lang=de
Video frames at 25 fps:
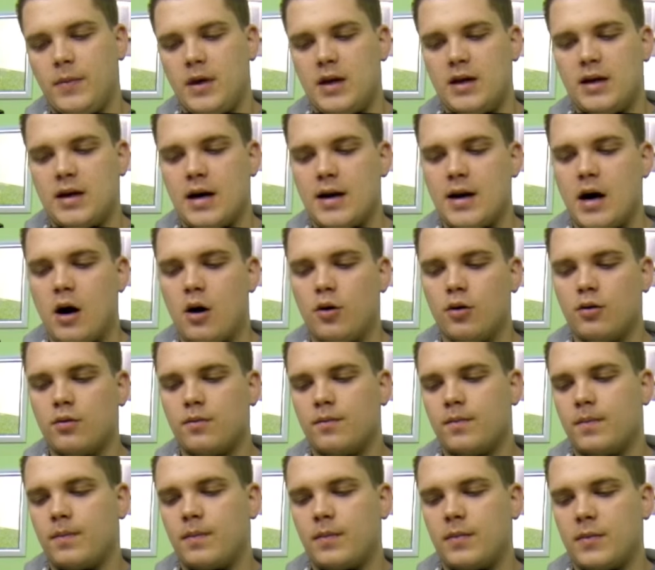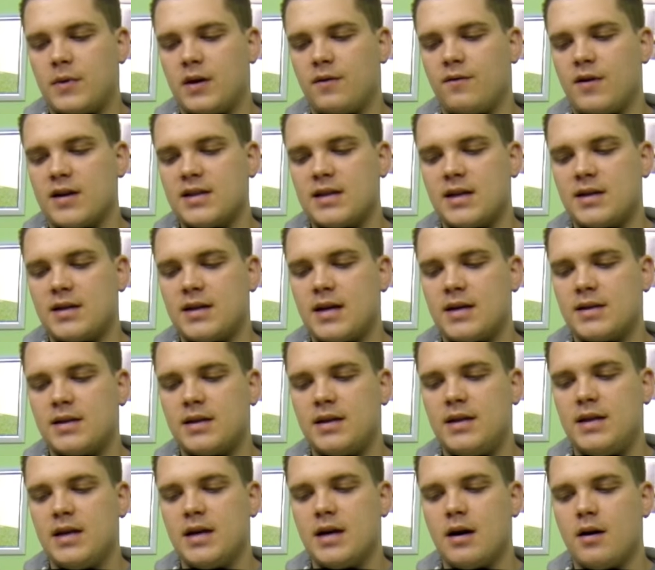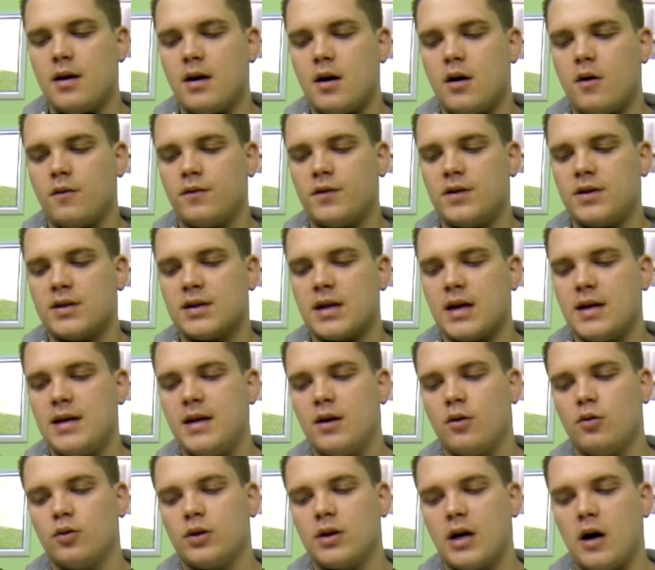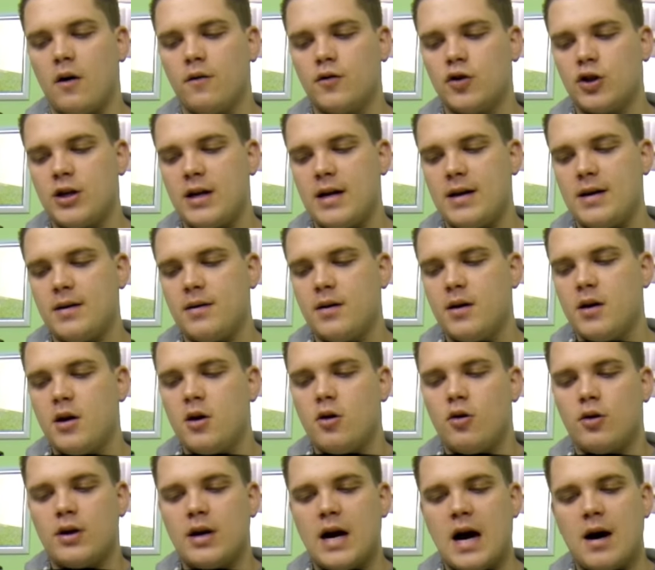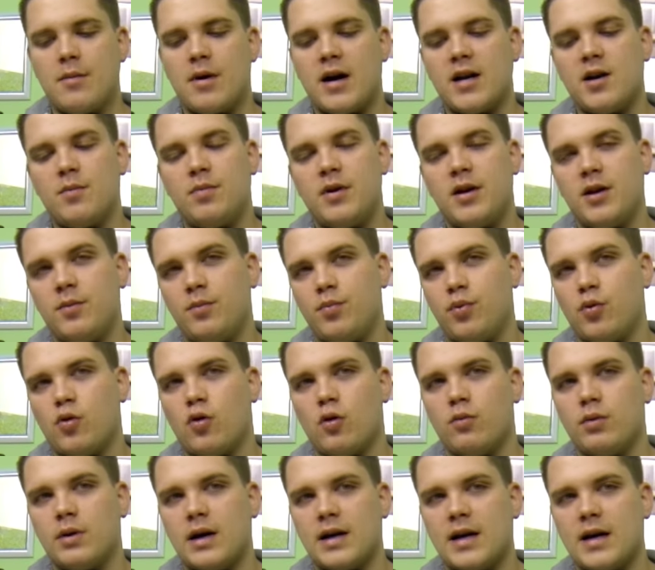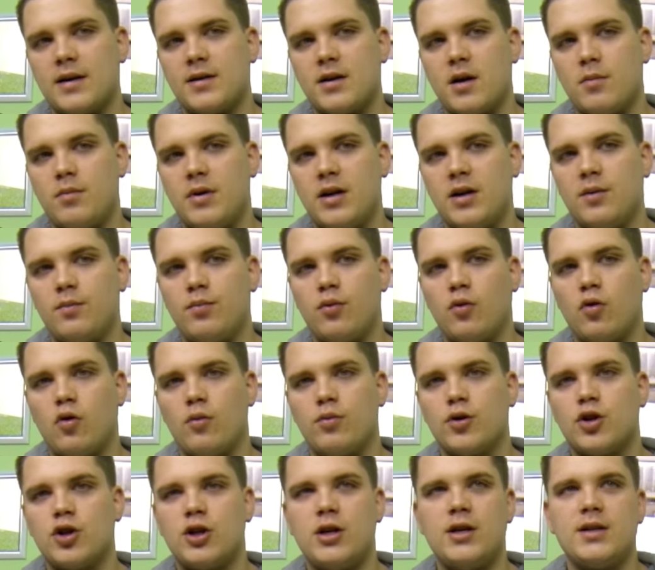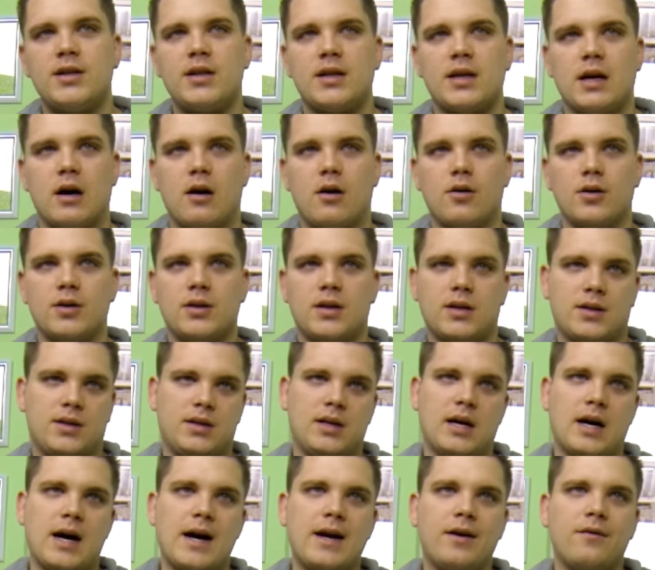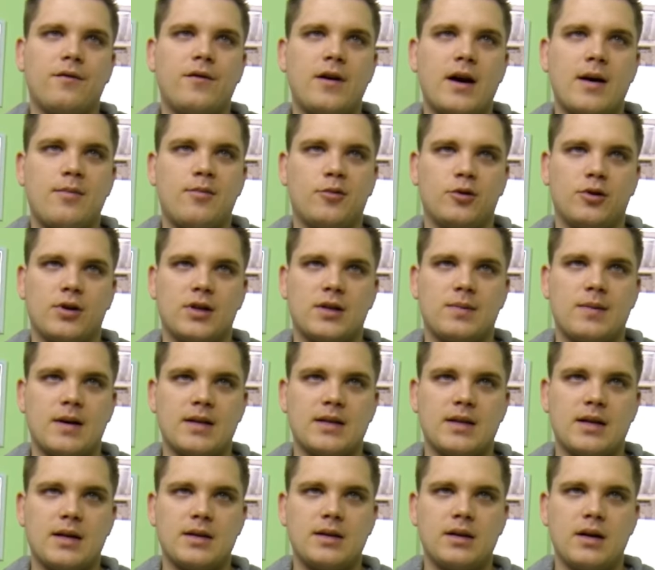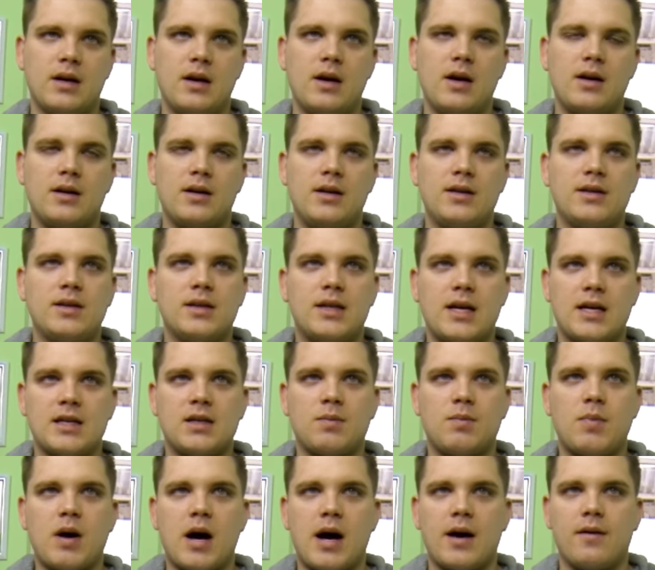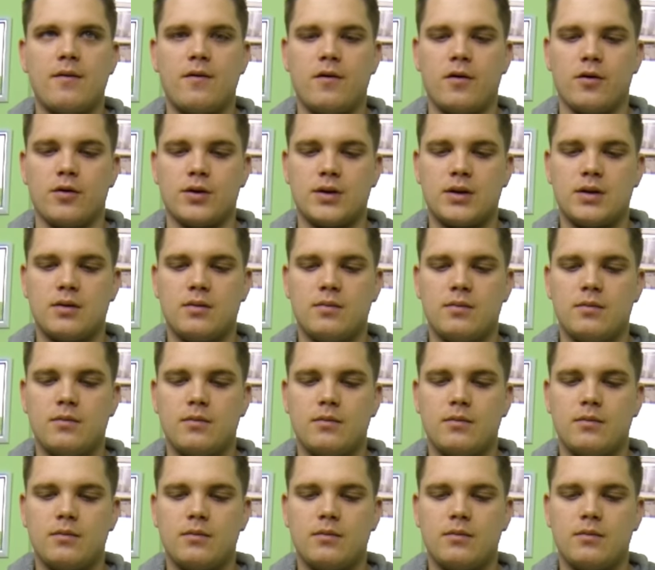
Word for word: Ich kann auch den Wassertest hier auf die Skalierung draufstellen und habe eine Blindprobe. Anhand der Blindprobe schließe ich aus, dass die Eigenfärbung des Wassers diesen Test beeinflusst.